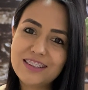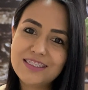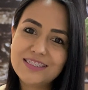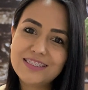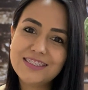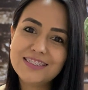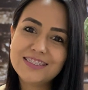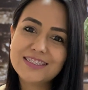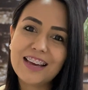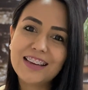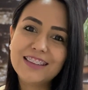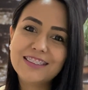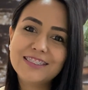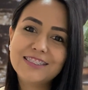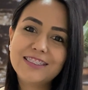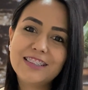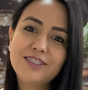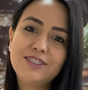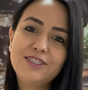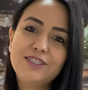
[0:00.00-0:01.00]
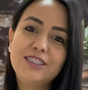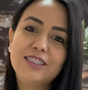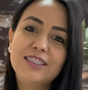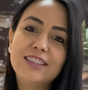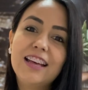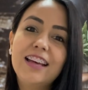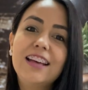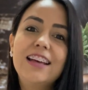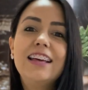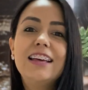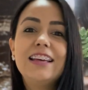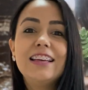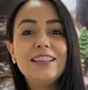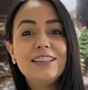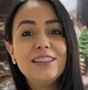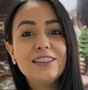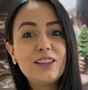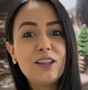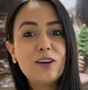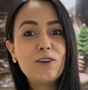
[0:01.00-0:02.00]
desses sites da China,
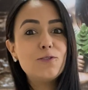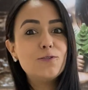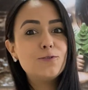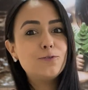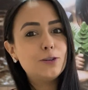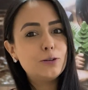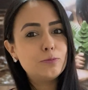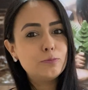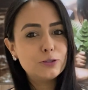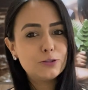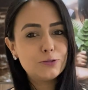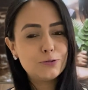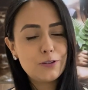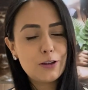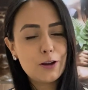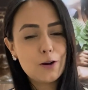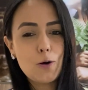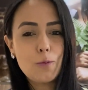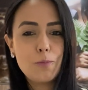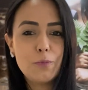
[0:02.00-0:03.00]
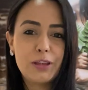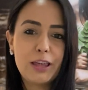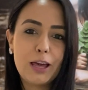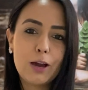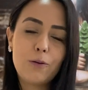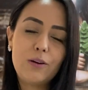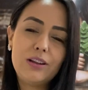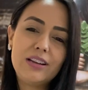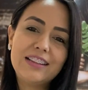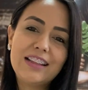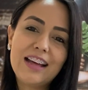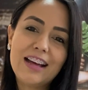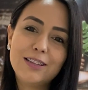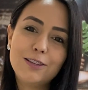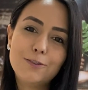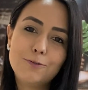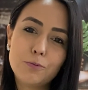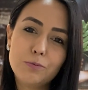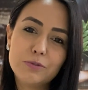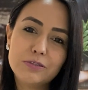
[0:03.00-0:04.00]
então vamos ver como que é a
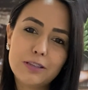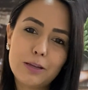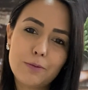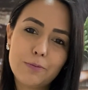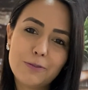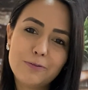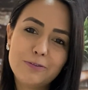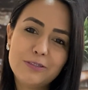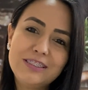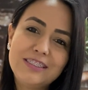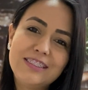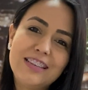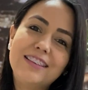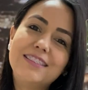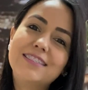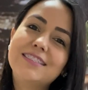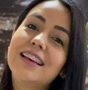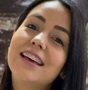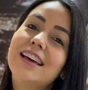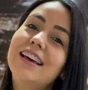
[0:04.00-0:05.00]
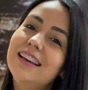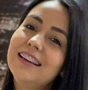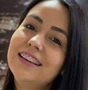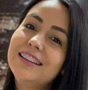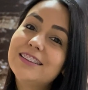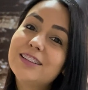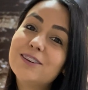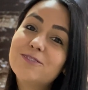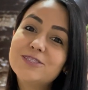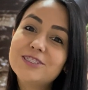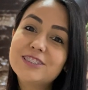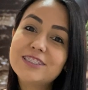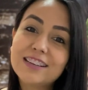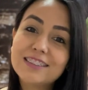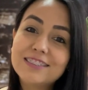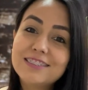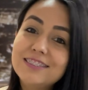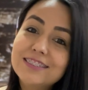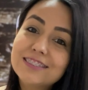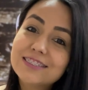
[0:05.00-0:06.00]
qualidade e eu vou mostrar pra vocês. Então
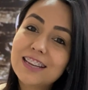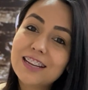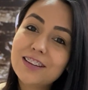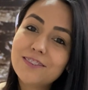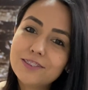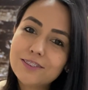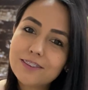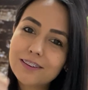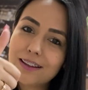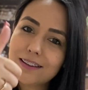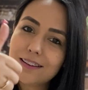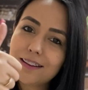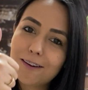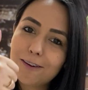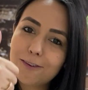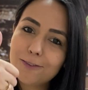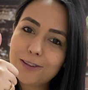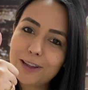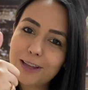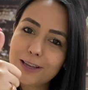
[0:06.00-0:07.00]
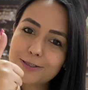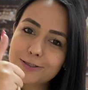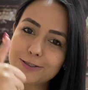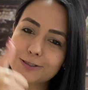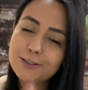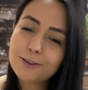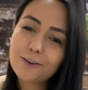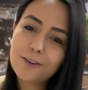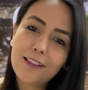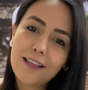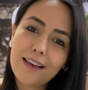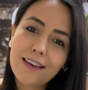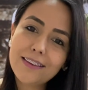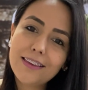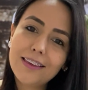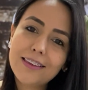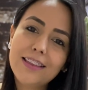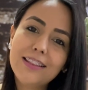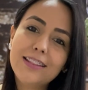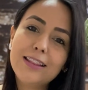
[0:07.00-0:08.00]
já se inscreva no canal, deixa o seu
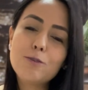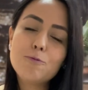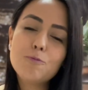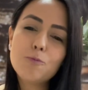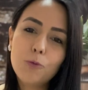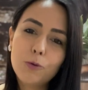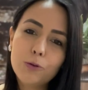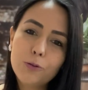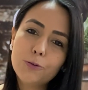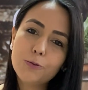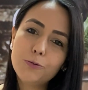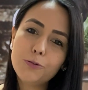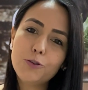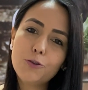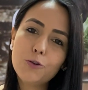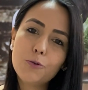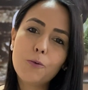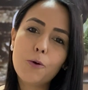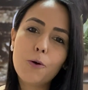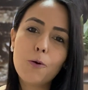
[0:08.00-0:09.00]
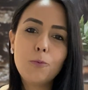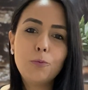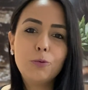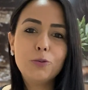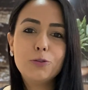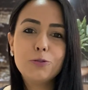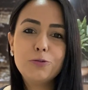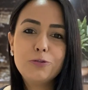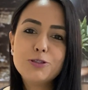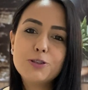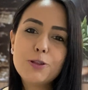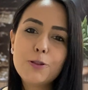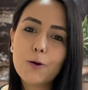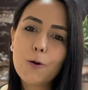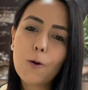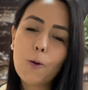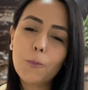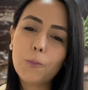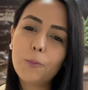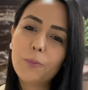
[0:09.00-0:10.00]
like que tem muito vídeo bom, muito vídeo de
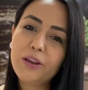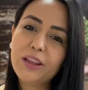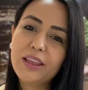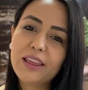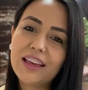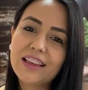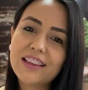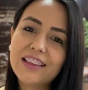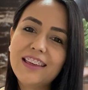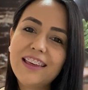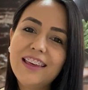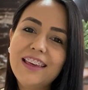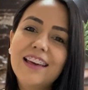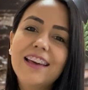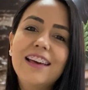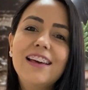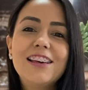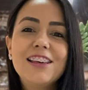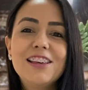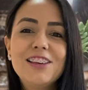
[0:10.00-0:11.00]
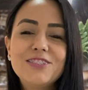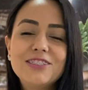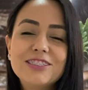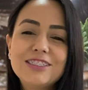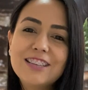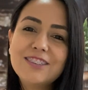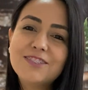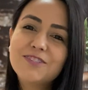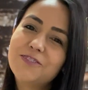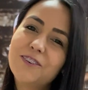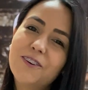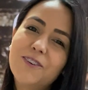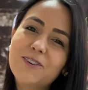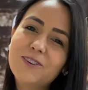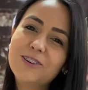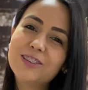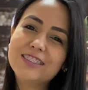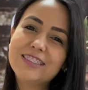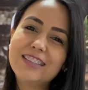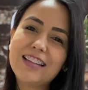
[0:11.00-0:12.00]
comprinha aqui e vocês vão
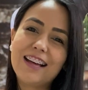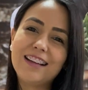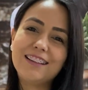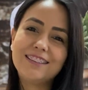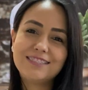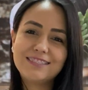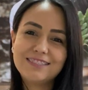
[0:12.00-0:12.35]
gostar.